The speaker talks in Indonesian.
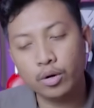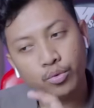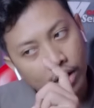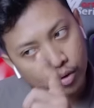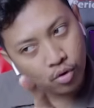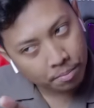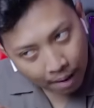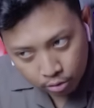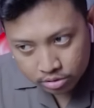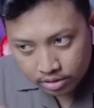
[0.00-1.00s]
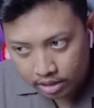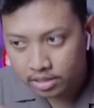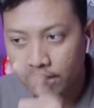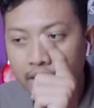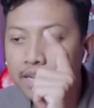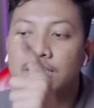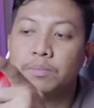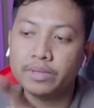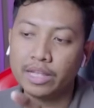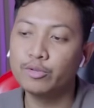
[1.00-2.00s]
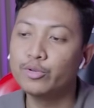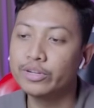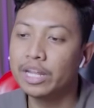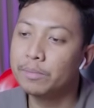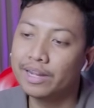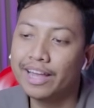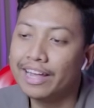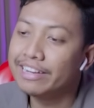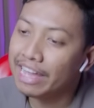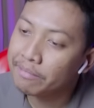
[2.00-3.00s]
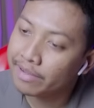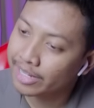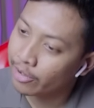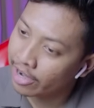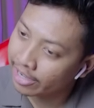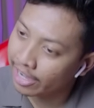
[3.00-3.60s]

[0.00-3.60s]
udah gua pause nih sekarang cepetan duduk nih biar gak diambil nih orang